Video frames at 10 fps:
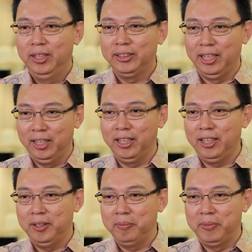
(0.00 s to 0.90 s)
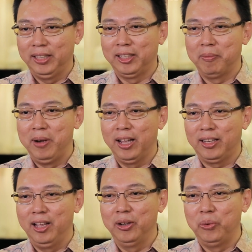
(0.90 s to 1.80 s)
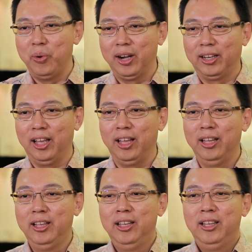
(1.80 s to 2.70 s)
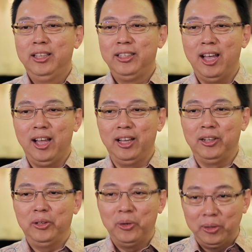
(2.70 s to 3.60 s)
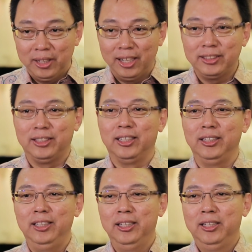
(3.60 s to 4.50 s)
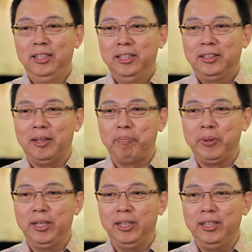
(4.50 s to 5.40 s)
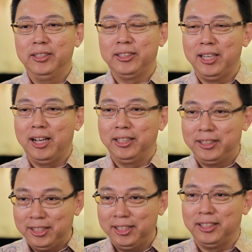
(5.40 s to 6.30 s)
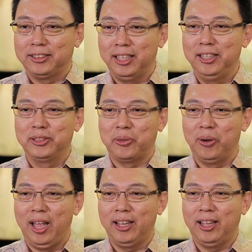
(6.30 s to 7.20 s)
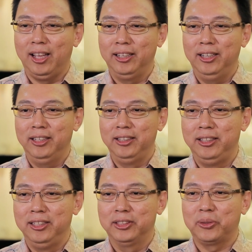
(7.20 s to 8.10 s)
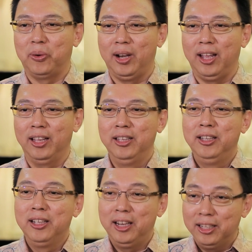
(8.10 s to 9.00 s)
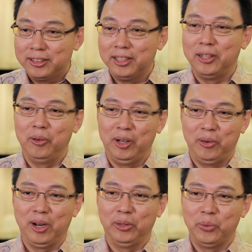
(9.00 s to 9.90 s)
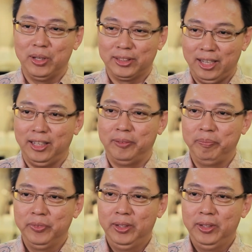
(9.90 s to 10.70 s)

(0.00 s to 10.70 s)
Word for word: Saya latar belakang keluarga yang non-Kristen, tapi sejak kecil saya disekolahkan di sekolah Kristen oleh orang tua saya.